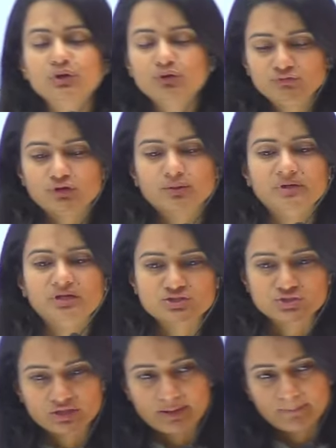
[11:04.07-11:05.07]

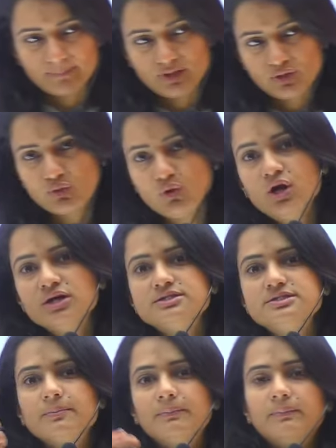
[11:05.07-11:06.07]
फॉर्मेशन एम्ब्रियो
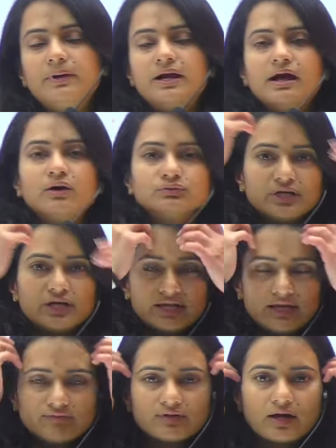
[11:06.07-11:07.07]
जब बड़ा होता है
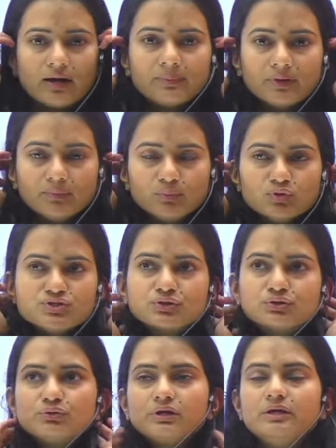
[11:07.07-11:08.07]
या फिर आप बोल
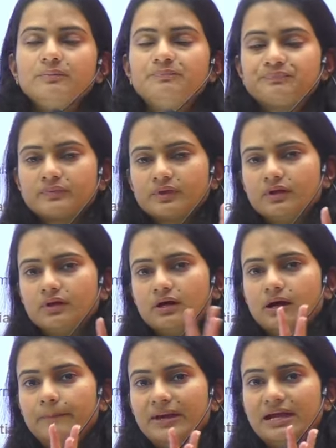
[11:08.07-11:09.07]
सकते हो कि
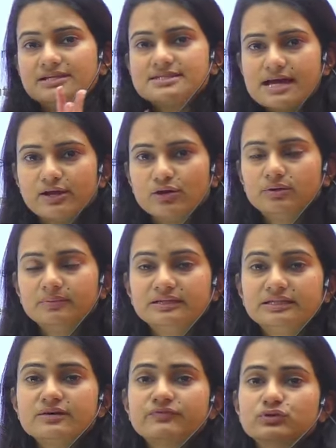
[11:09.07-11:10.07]
पहले जाइगॉड
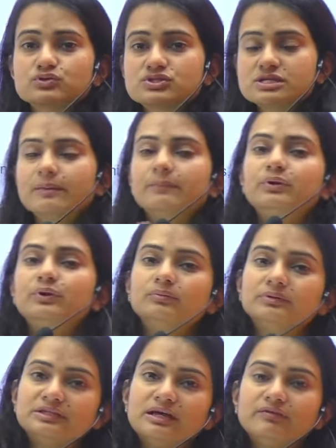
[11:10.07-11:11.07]
बनता है फिर उससे एम्ब्रियो
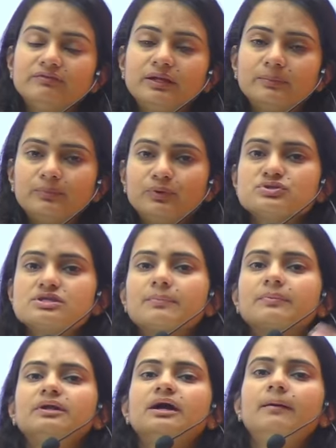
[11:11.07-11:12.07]
बनता है फिर एम्ब्रियो से
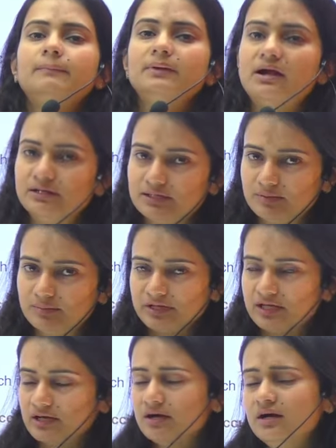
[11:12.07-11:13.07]
आपका नया प्लांटलेट
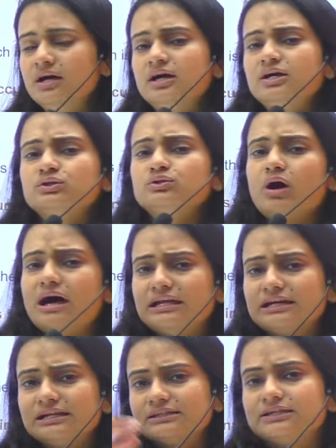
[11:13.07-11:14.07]
बनेगा तो अलग
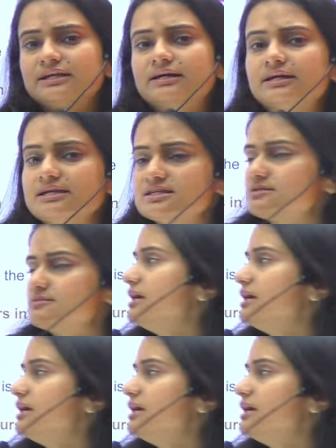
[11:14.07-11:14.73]
अलग तरह के इसमें